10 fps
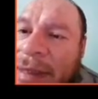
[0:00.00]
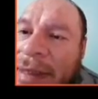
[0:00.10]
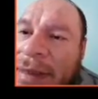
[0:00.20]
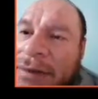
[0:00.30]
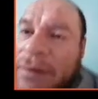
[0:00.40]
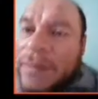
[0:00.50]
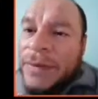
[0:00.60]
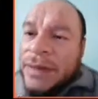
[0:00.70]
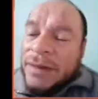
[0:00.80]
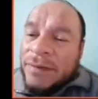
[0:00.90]
Listo.
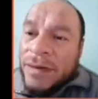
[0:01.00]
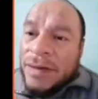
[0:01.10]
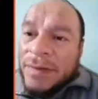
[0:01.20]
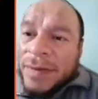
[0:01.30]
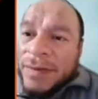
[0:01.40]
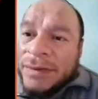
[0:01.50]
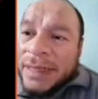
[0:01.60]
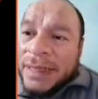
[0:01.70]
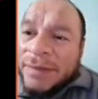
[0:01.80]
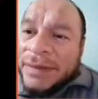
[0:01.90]
Muy bien, vamos
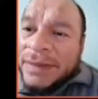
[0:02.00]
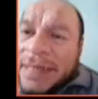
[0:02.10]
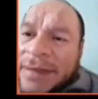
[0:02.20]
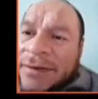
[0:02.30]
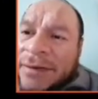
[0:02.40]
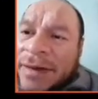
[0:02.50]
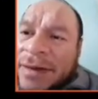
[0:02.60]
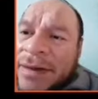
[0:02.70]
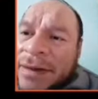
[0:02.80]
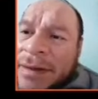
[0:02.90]
a empezar a resolver.
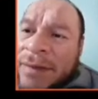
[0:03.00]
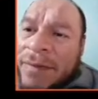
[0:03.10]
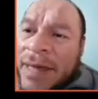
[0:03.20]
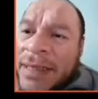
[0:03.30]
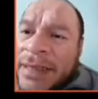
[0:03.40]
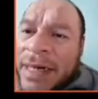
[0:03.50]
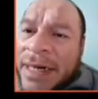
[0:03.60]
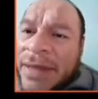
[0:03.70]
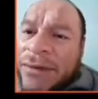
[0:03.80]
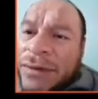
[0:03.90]
Me dicen
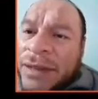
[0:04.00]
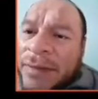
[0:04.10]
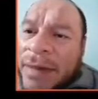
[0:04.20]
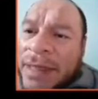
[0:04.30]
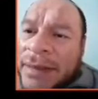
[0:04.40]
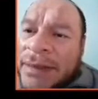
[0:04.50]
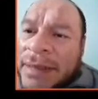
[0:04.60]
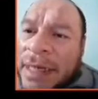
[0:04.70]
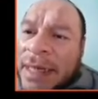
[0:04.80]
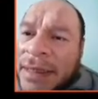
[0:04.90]
reduce y me dan
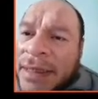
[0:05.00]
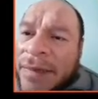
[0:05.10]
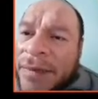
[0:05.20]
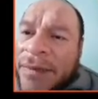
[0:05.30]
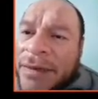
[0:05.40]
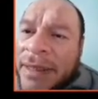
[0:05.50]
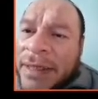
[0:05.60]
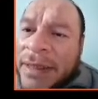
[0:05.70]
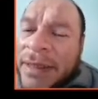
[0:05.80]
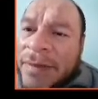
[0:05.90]
secante por
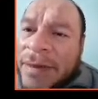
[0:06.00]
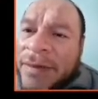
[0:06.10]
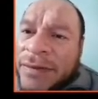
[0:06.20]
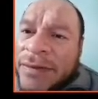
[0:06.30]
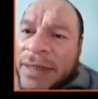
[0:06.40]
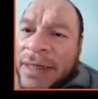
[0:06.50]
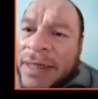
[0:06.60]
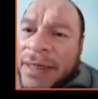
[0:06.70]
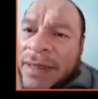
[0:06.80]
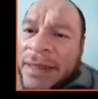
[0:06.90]
cosecante menos
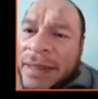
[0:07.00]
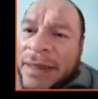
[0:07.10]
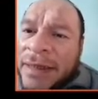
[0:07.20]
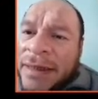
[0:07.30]
tangente,